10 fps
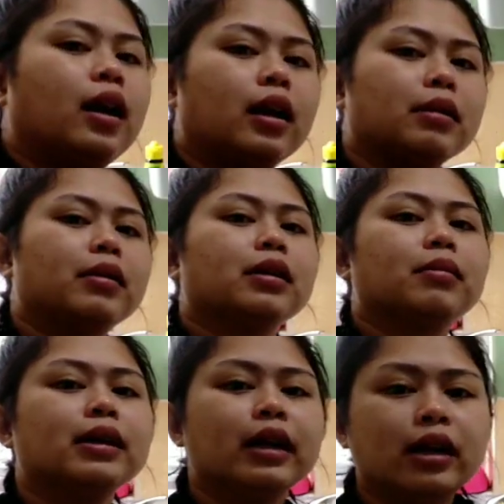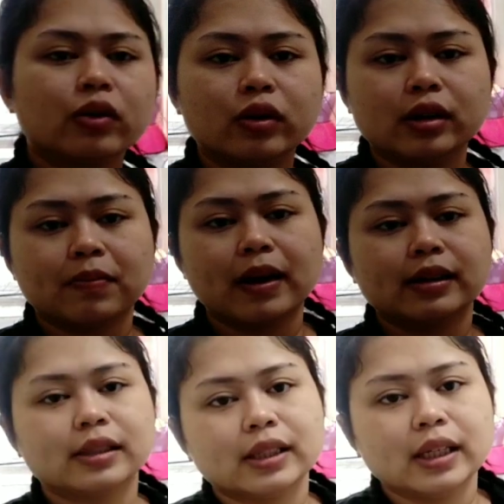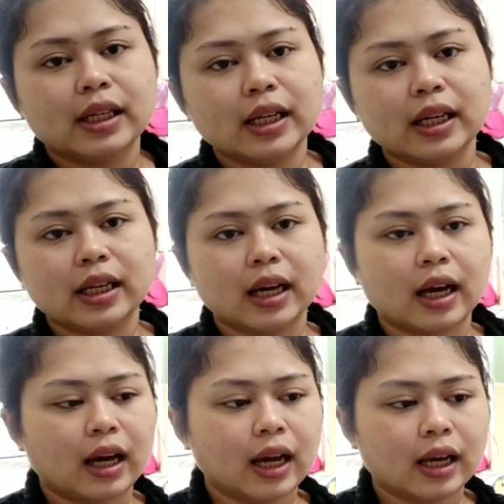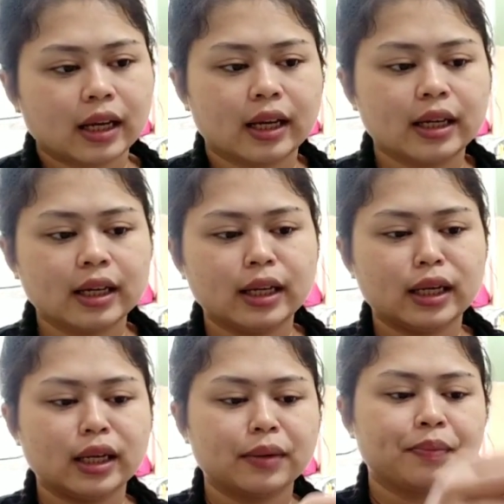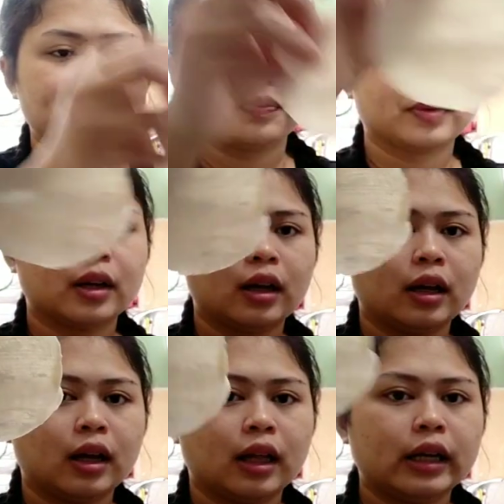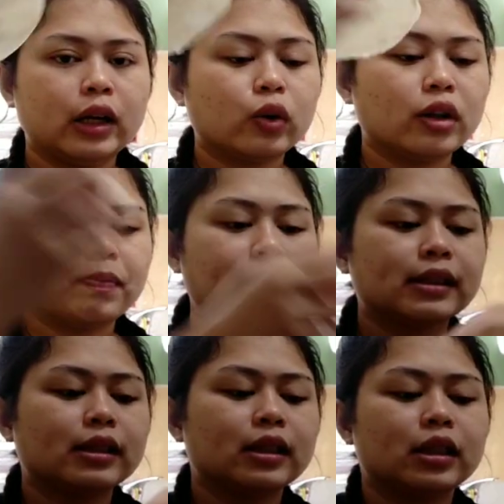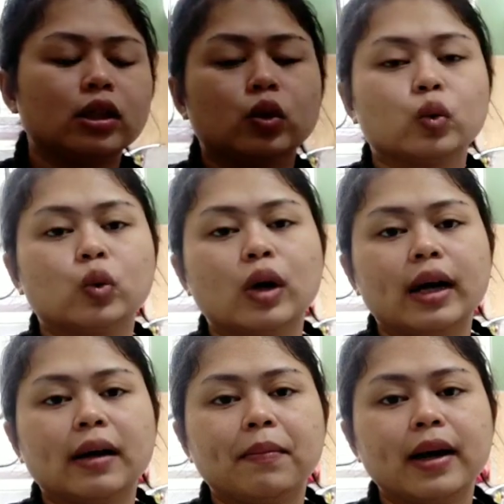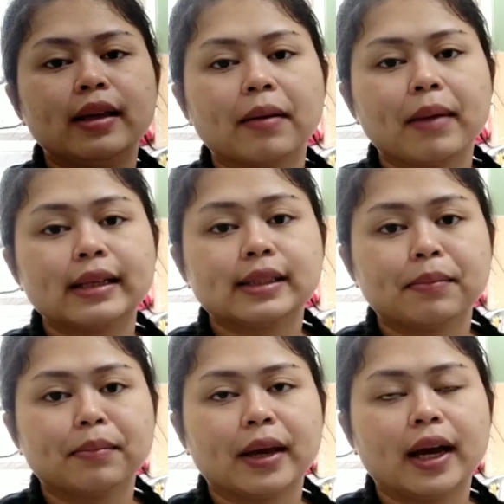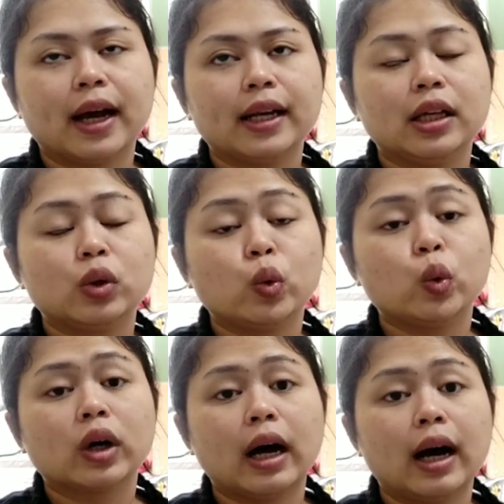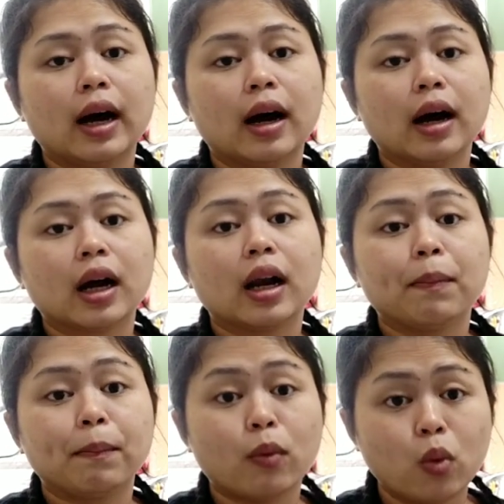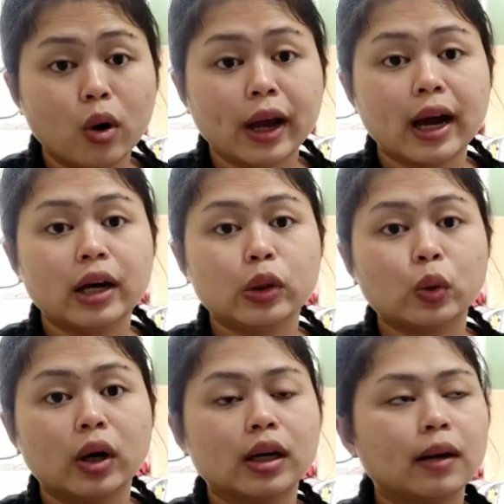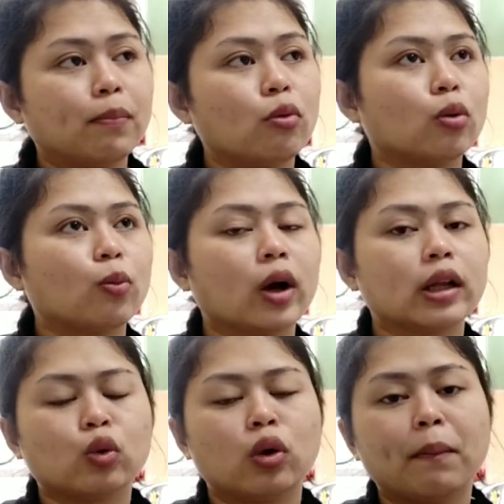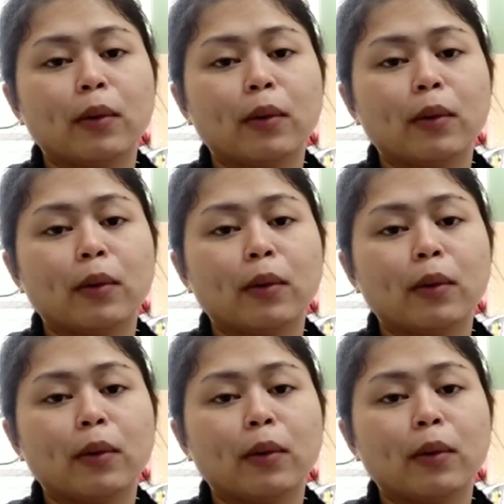Nah teman-teman jadi kulit pangsit ini ya kayak gini. Jadi kulit pangsit itu ada banyak macam ya di tukang gelepung ya, di tukang gelepung pokoknya tukang